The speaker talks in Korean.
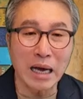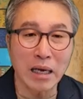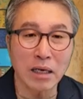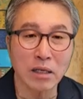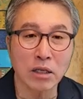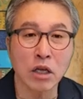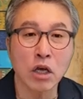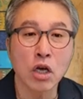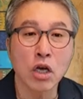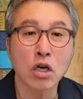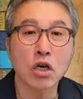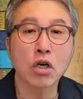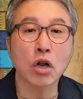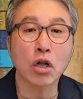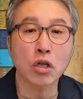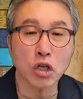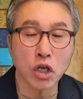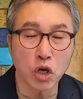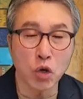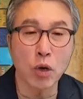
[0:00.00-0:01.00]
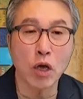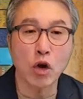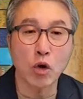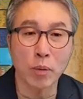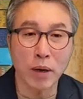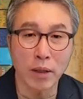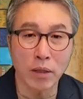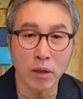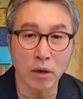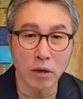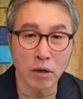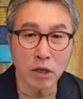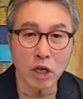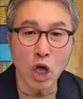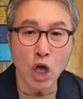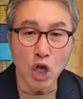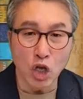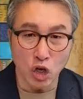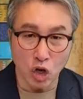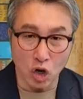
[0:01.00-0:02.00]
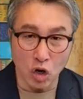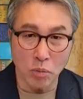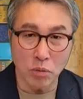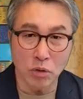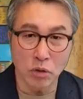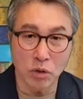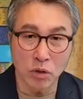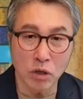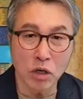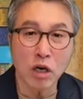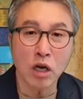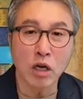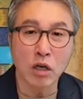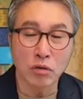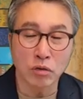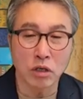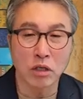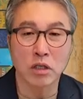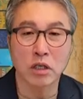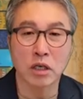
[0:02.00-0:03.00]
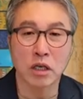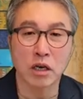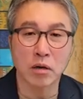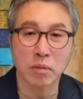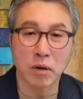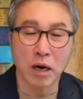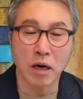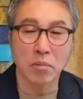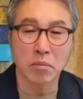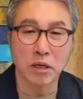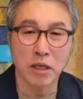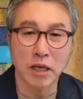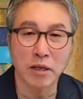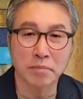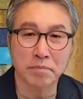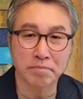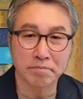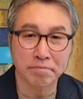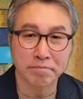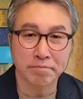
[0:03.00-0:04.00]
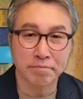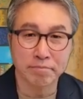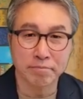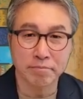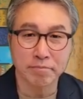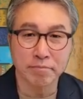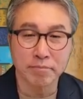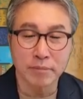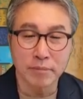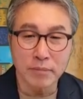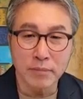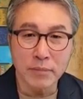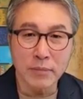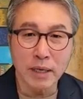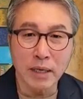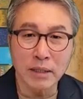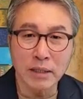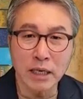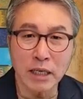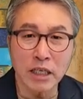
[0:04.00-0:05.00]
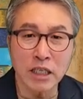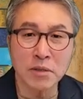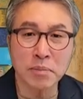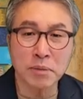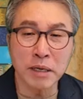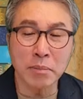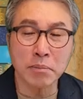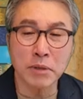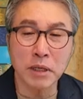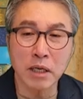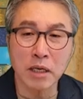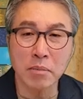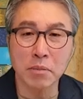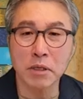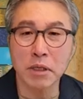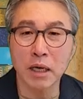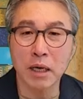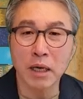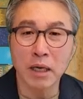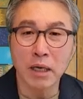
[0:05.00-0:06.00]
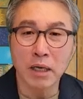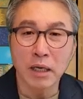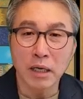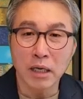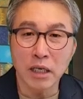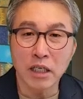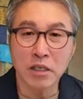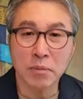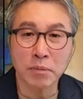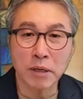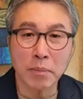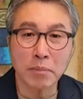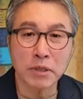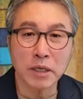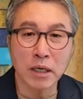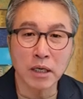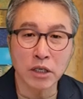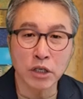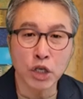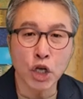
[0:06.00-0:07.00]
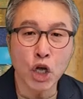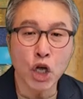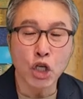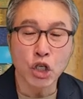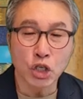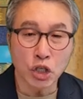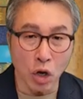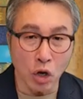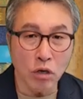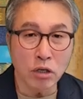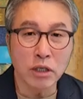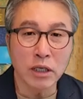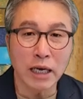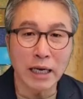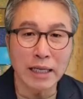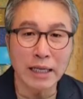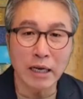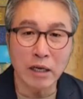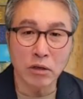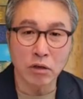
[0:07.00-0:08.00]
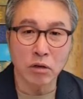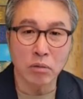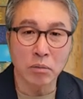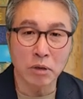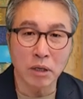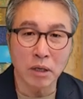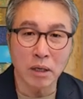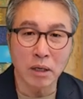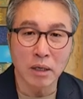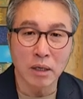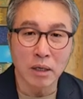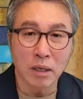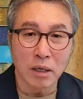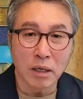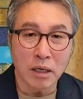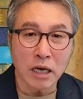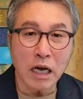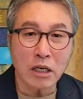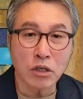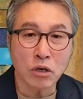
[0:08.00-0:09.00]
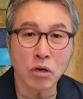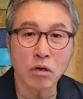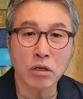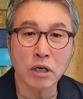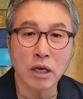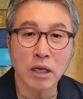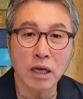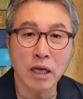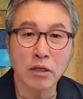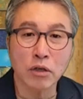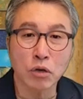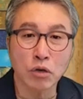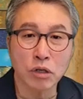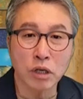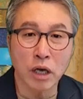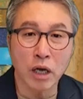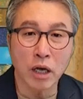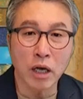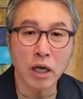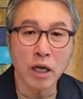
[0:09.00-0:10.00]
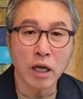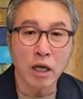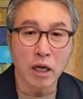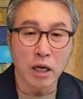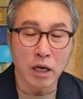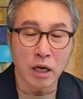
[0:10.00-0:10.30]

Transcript: 가는 그런 기회로 만드는 여러분들 되시기를 바랍니다. 자, 23장입니다. 23장은 절개에 대한 겁니다. 각 절기에 대한 것에